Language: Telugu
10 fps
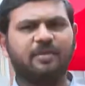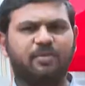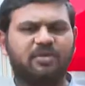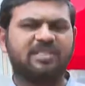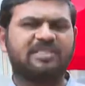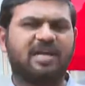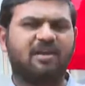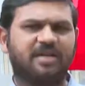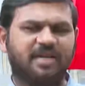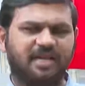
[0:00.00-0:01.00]
పూర్తి
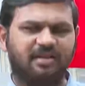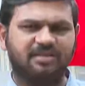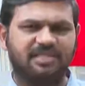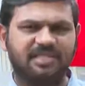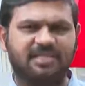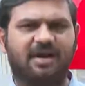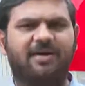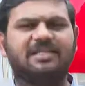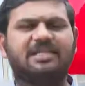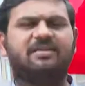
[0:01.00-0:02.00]
స్థాయిలో ఎండ నుంచి
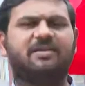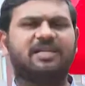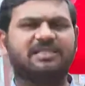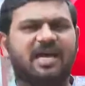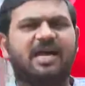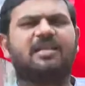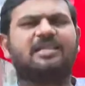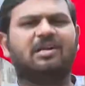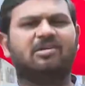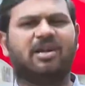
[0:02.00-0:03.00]
కావాల్సినటువంటి
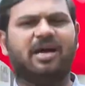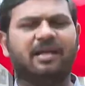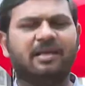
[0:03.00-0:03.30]
జాగ్రత్తలను కూడా